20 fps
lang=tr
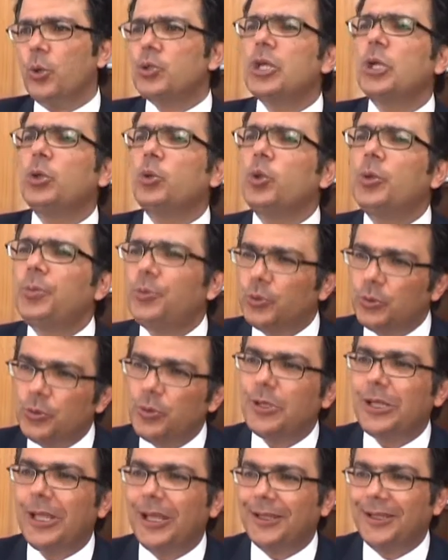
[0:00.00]
Yoksa durup
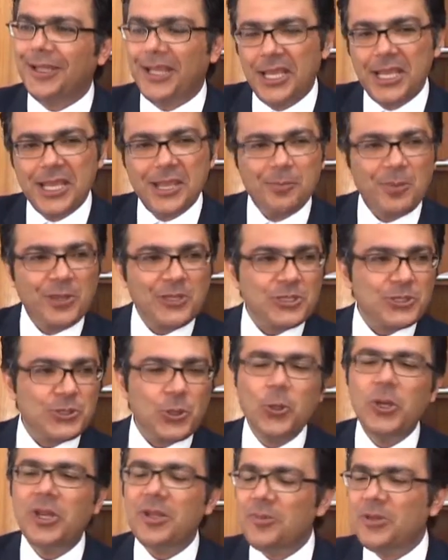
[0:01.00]
dururken meclis
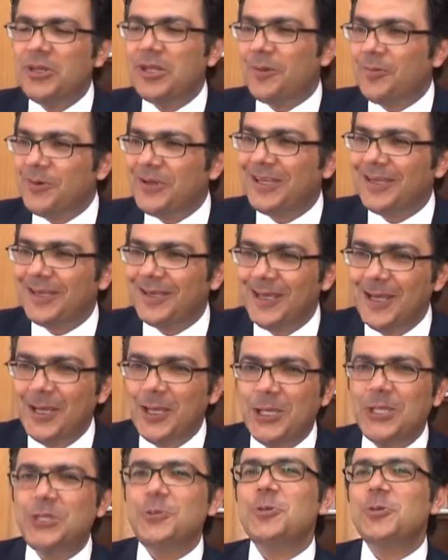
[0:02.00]
öyle bir yapı ki
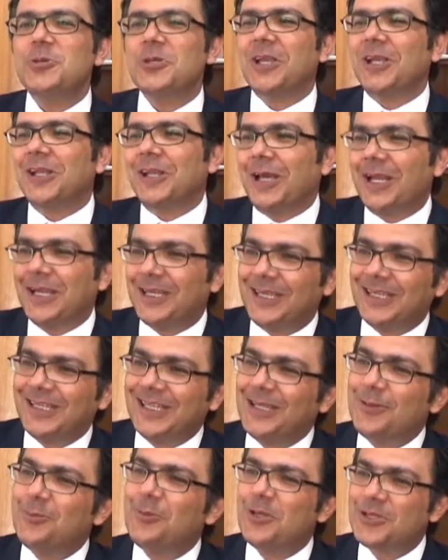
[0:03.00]
hiçbir şekilde
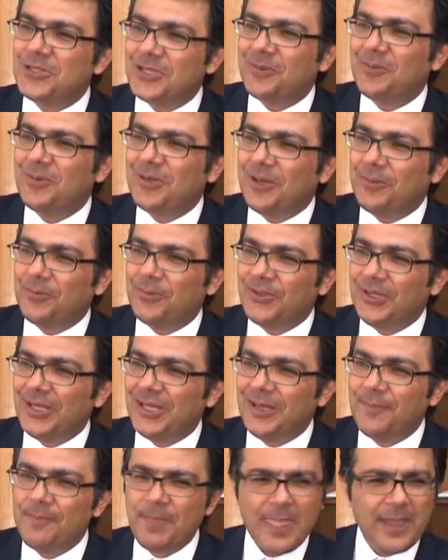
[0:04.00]
hareket edebilecek bir yapı
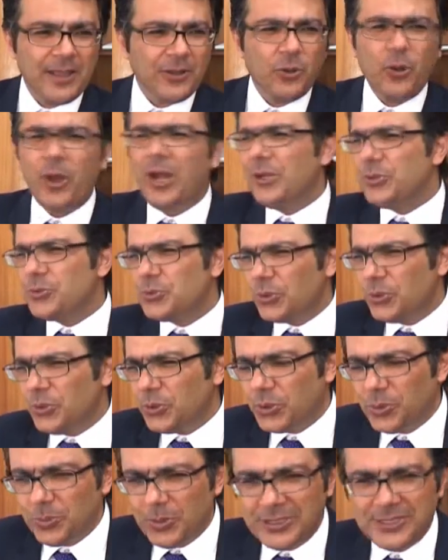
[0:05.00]
değil. Koalisyon
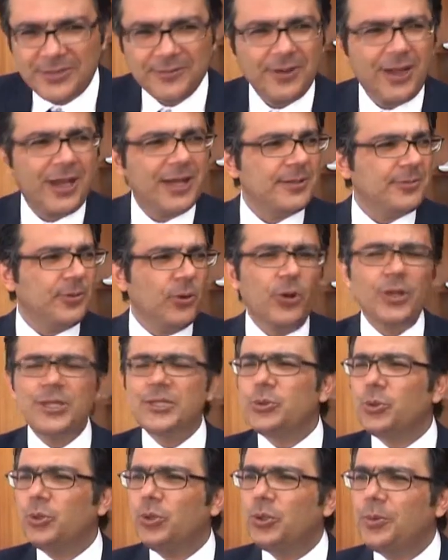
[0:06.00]
hükümeti var,
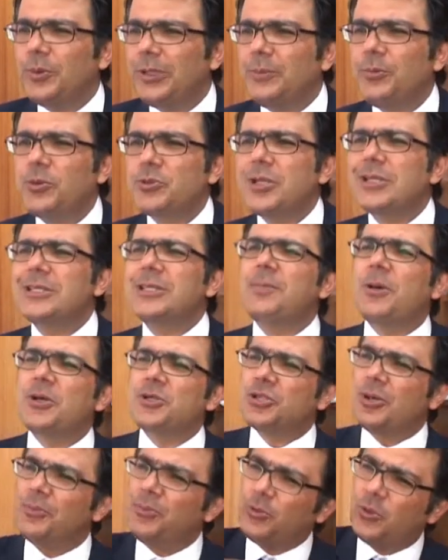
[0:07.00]
koalisyon hükümeti bozulsa
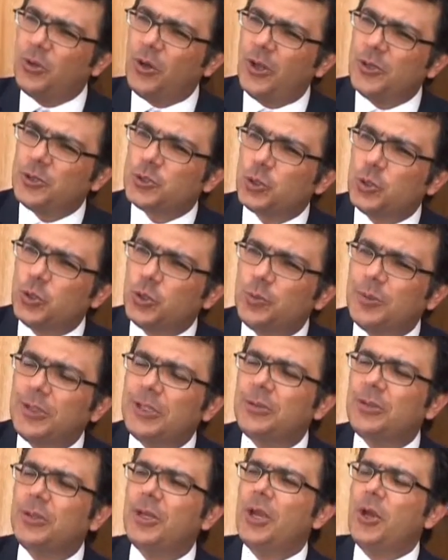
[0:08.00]
başka bir koalisyon
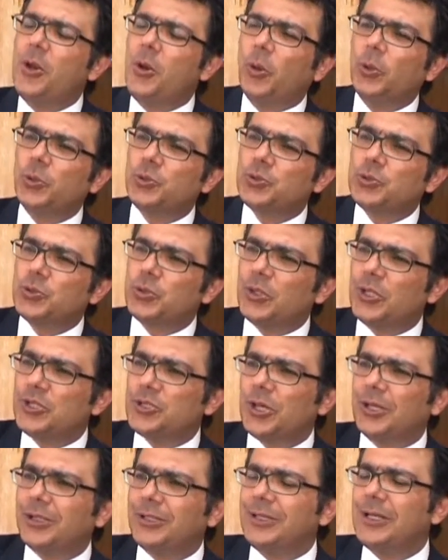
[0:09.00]
hükümeti
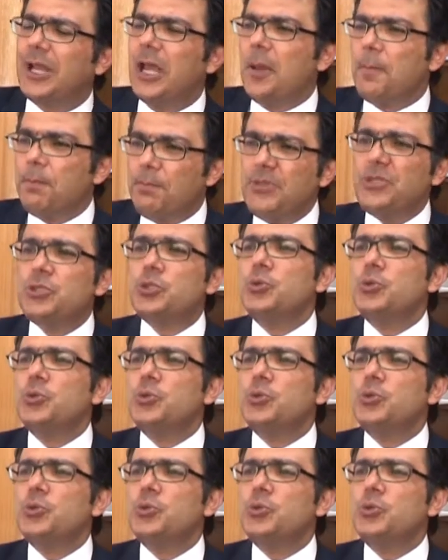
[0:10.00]
oluşturulacaktı. Bir